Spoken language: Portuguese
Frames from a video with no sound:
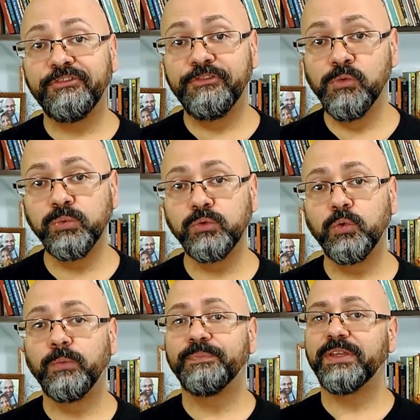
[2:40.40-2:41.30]

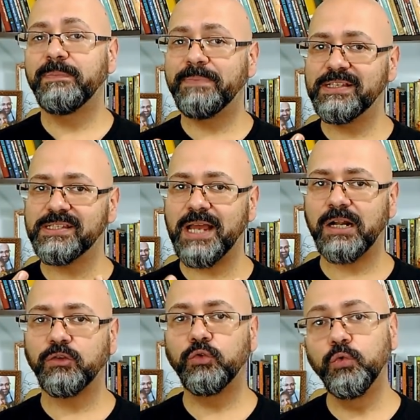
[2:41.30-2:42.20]
fundo e
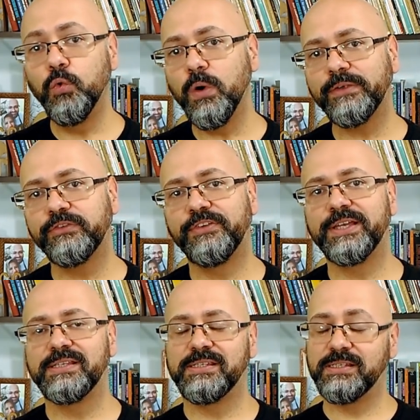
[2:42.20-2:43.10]
pensar duas
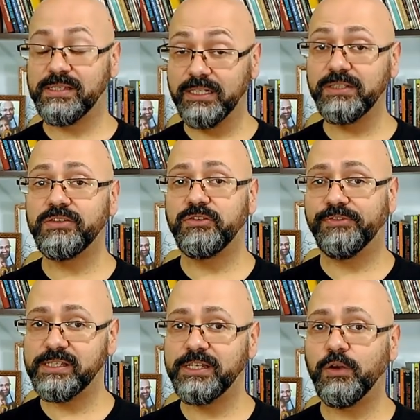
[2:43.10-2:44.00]
vezes antes de
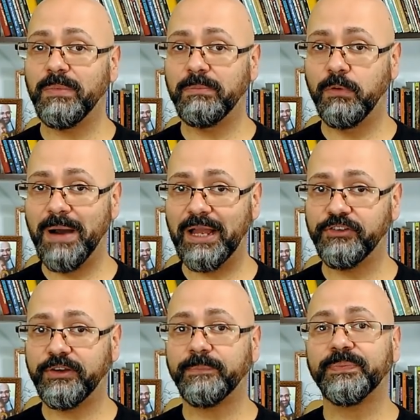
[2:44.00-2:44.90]
fazer uma
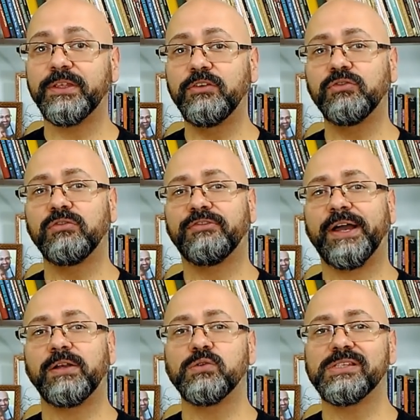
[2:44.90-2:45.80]
bobagem, isso
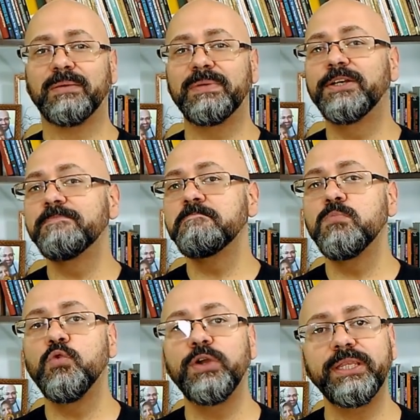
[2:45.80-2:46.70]
vai nos abrir
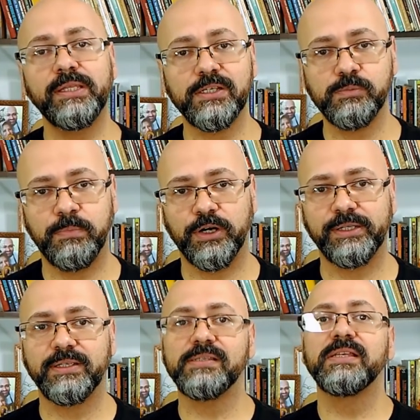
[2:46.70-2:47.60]
muitas
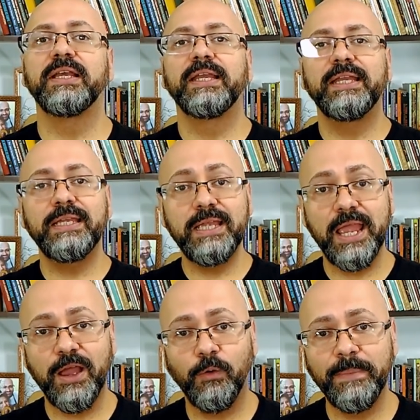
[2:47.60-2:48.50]
portas e
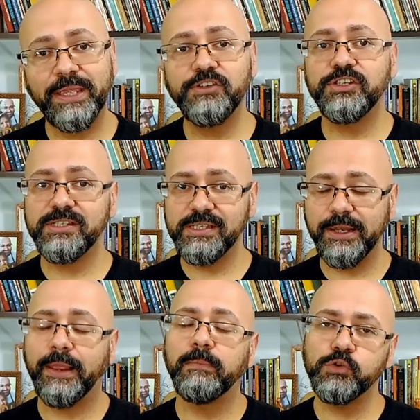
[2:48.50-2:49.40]
realmente
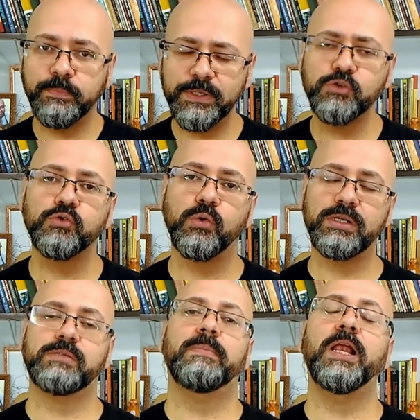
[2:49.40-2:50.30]
seremos pessoas